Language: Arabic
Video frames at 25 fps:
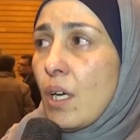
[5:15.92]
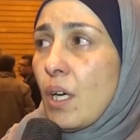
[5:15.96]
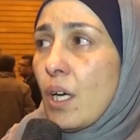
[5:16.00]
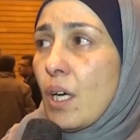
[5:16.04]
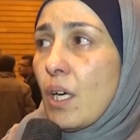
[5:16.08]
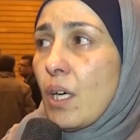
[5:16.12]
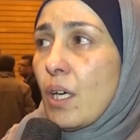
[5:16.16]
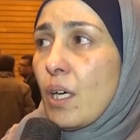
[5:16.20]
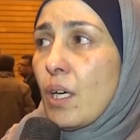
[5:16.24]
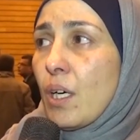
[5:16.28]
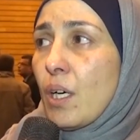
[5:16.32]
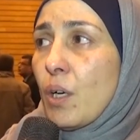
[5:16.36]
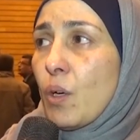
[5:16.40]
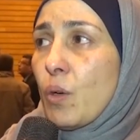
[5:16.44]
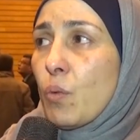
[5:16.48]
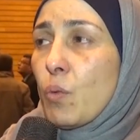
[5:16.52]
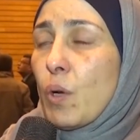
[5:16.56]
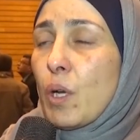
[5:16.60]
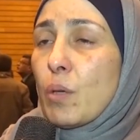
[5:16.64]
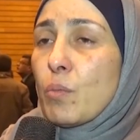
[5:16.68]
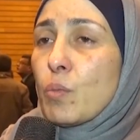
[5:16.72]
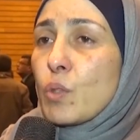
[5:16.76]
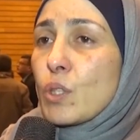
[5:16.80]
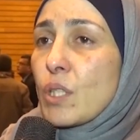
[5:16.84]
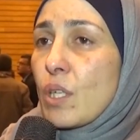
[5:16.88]
آه،
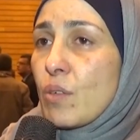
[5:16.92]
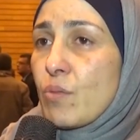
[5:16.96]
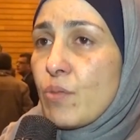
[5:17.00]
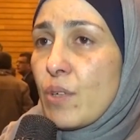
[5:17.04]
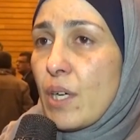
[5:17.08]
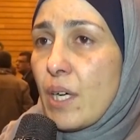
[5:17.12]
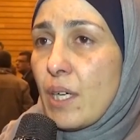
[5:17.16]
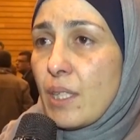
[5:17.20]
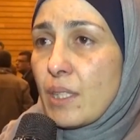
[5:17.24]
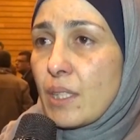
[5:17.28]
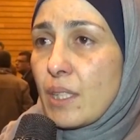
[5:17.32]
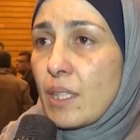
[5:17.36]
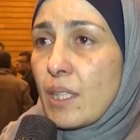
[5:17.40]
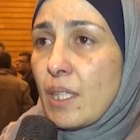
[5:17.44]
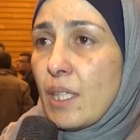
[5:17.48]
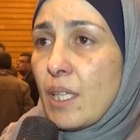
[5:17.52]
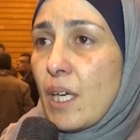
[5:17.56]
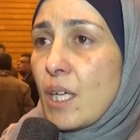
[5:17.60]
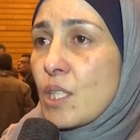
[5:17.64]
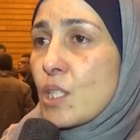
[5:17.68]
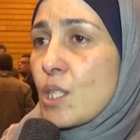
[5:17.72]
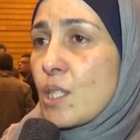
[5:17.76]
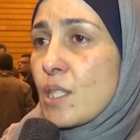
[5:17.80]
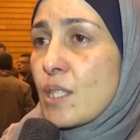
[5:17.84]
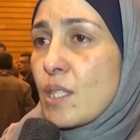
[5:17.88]
والمتفاني
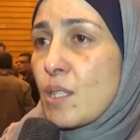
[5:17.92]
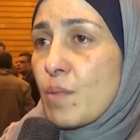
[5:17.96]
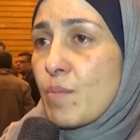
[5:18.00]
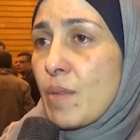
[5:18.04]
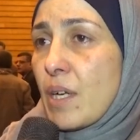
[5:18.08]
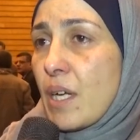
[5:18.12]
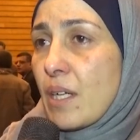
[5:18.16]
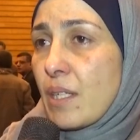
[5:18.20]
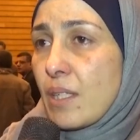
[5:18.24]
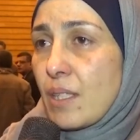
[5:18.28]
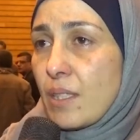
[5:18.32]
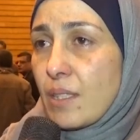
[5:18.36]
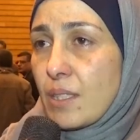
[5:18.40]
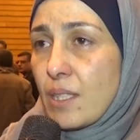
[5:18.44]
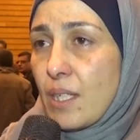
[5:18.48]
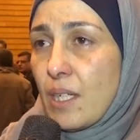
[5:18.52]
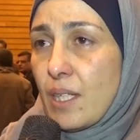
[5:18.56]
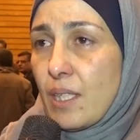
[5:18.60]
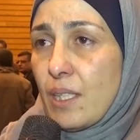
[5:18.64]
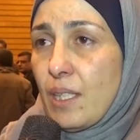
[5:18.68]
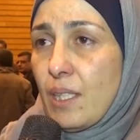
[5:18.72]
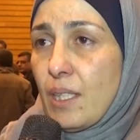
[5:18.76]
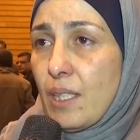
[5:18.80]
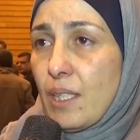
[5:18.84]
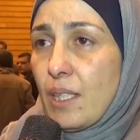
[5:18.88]
لأجل استمرارية
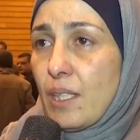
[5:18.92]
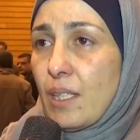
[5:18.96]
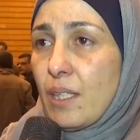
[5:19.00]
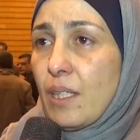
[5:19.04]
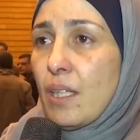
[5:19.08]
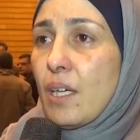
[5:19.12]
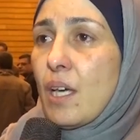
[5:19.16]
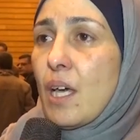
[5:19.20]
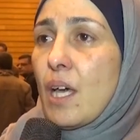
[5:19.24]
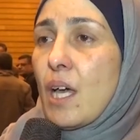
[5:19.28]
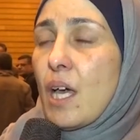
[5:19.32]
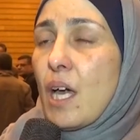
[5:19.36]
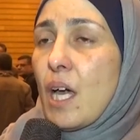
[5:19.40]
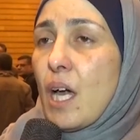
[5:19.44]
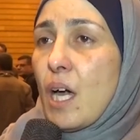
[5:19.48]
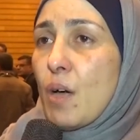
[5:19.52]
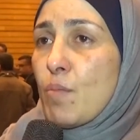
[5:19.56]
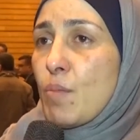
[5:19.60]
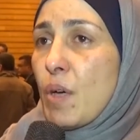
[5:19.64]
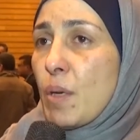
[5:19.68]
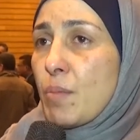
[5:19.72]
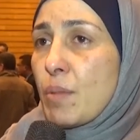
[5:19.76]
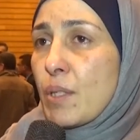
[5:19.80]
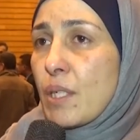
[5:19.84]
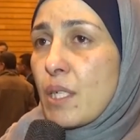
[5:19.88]
هاي العيلة
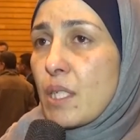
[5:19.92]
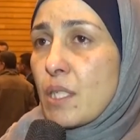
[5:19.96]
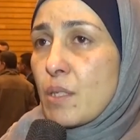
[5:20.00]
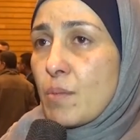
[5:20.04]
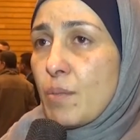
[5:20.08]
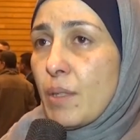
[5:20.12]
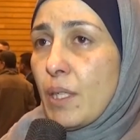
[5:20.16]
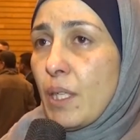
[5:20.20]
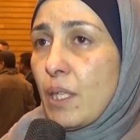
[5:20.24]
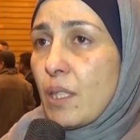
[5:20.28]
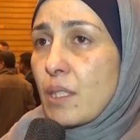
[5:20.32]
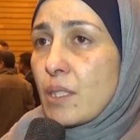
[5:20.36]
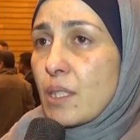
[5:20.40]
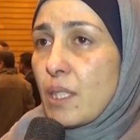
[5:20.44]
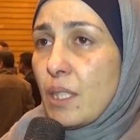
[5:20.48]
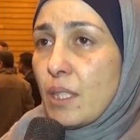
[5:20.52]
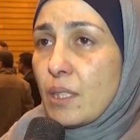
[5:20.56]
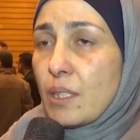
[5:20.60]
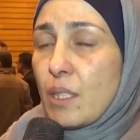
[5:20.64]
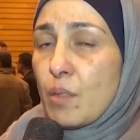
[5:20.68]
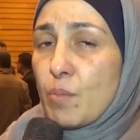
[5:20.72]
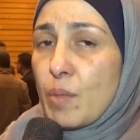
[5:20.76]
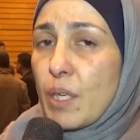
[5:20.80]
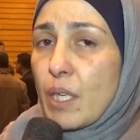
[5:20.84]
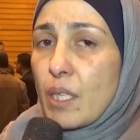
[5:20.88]
أما بالنسبة على
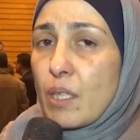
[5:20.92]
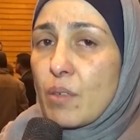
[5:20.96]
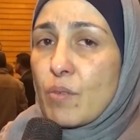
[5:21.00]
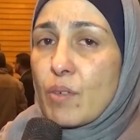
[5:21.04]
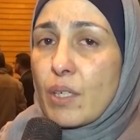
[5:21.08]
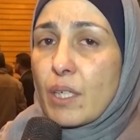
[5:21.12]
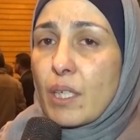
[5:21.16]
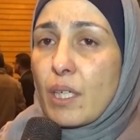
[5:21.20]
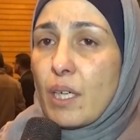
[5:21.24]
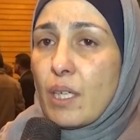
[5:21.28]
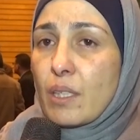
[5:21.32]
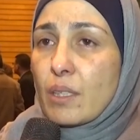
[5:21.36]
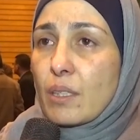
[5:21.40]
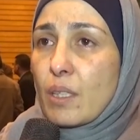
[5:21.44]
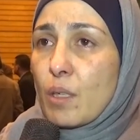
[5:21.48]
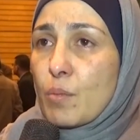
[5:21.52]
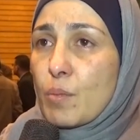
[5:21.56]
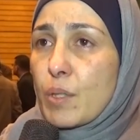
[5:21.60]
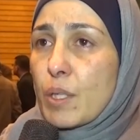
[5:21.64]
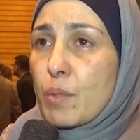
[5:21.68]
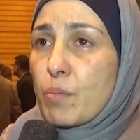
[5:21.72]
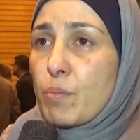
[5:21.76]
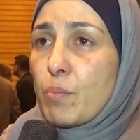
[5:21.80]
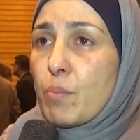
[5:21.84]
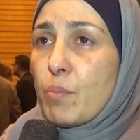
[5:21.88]
الصعيد المهني فكان
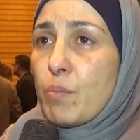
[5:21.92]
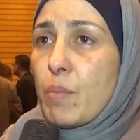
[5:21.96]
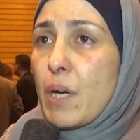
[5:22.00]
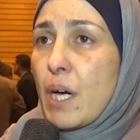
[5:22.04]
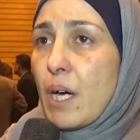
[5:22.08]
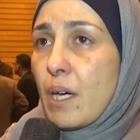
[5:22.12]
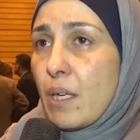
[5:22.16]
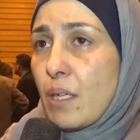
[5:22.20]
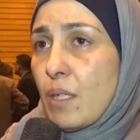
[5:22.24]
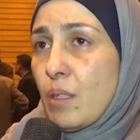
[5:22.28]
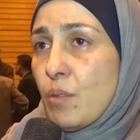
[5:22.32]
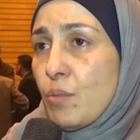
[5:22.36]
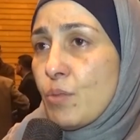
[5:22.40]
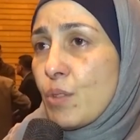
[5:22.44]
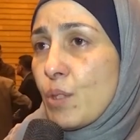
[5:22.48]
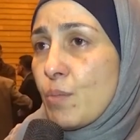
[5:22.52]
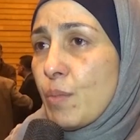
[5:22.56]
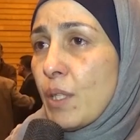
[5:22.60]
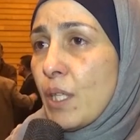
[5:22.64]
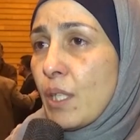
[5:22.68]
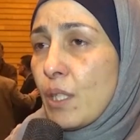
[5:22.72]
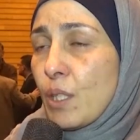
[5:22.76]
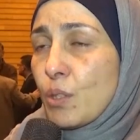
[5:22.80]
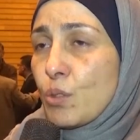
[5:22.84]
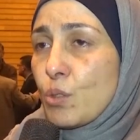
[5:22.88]
طبيب بارع في
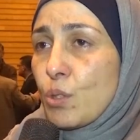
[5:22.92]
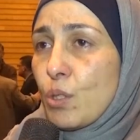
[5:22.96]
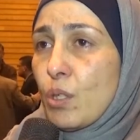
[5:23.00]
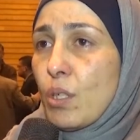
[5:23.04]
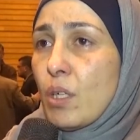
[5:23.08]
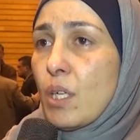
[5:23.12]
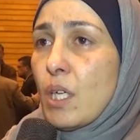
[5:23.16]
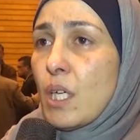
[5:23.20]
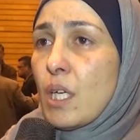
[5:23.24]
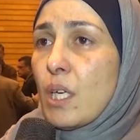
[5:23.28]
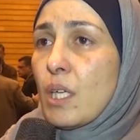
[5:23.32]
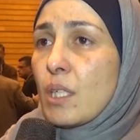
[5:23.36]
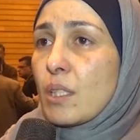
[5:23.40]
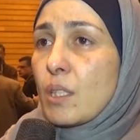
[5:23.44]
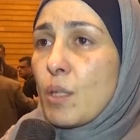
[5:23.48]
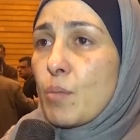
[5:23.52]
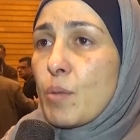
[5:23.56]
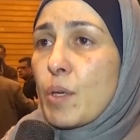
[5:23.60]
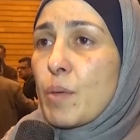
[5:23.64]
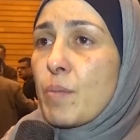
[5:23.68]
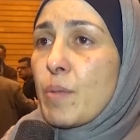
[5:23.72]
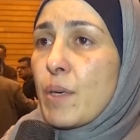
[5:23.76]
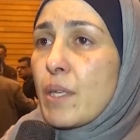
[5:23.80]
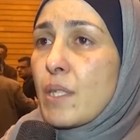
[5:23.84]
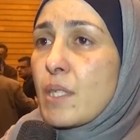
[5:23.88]
مهنته
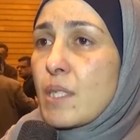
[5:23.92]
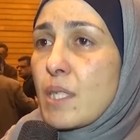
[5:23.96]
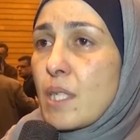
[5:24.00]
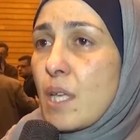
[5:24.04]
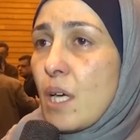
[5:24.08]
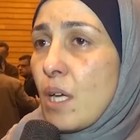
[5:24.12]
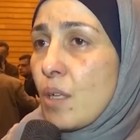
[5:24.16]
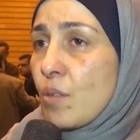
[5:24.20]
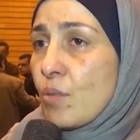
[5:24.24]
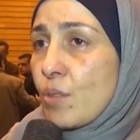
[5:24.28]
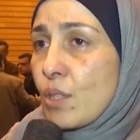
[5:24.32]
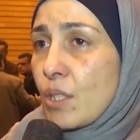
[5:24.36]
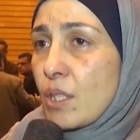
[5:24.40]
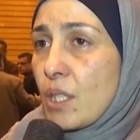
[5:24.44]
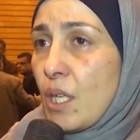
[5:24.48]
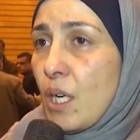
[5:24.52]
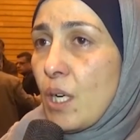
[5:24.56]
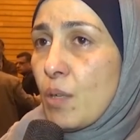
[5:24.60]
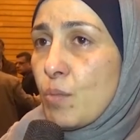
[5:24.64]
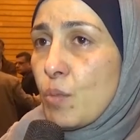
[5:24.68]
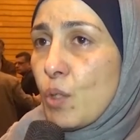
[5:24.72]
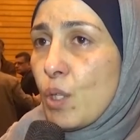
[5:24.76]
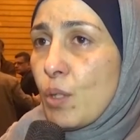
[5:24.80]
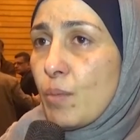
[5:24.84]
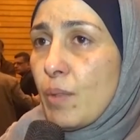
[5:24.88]
طبيب إنسان في
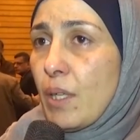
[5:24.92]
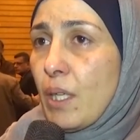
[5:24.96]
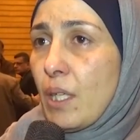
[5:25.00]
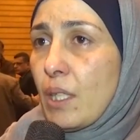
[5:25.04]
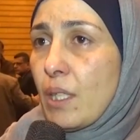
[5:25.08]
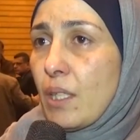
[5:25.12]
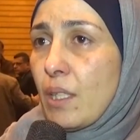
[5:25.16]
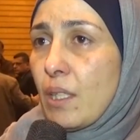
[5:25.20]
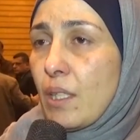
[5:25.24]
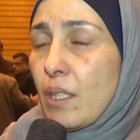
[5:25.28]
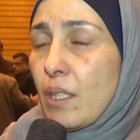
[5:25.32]
تعامله مع